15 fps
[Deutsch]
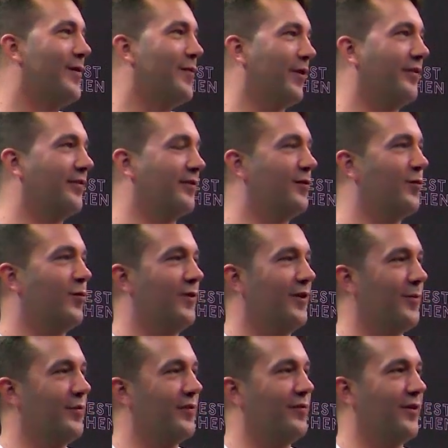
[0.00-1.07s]
weil ich das Gefühl
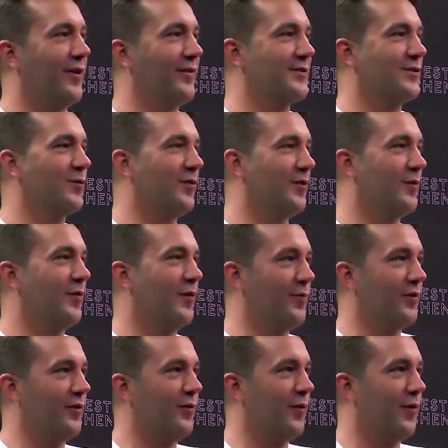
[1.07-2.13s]
habe, es werden zu viele
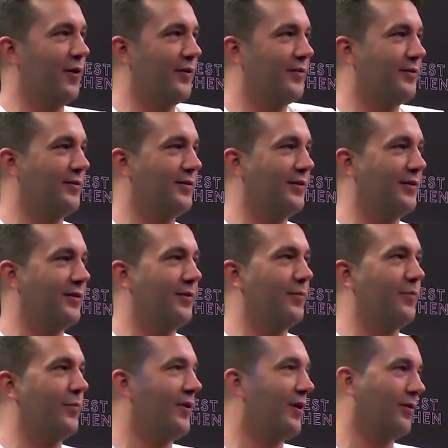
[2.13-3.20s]
Filme gefördert, die
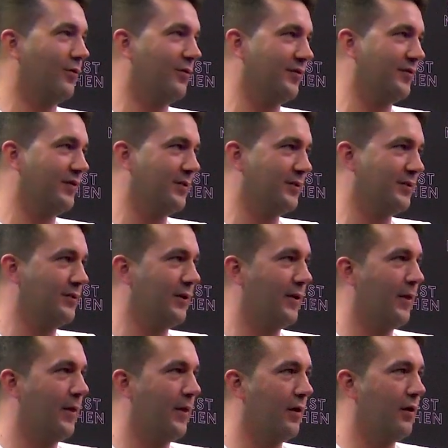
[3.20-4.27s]
belanglos sind
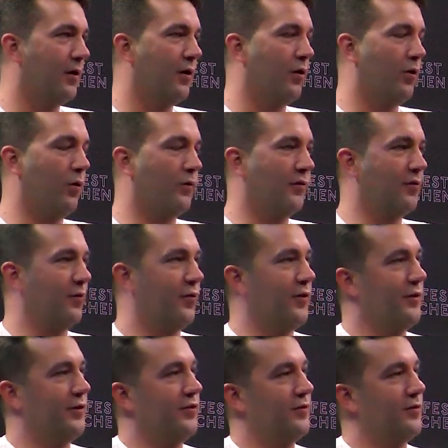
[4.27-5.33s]
und zu
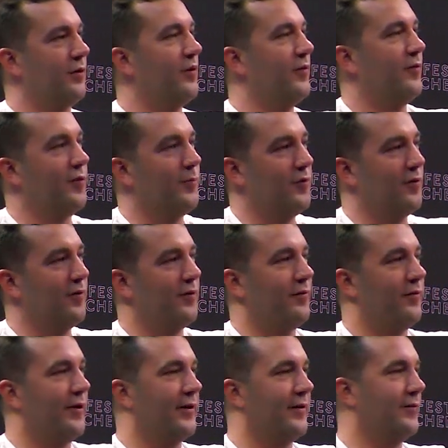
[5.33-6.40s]
wenig tolle
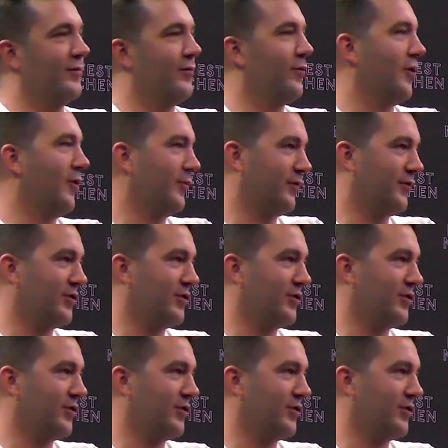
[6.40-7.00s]
Filme werden überhaupt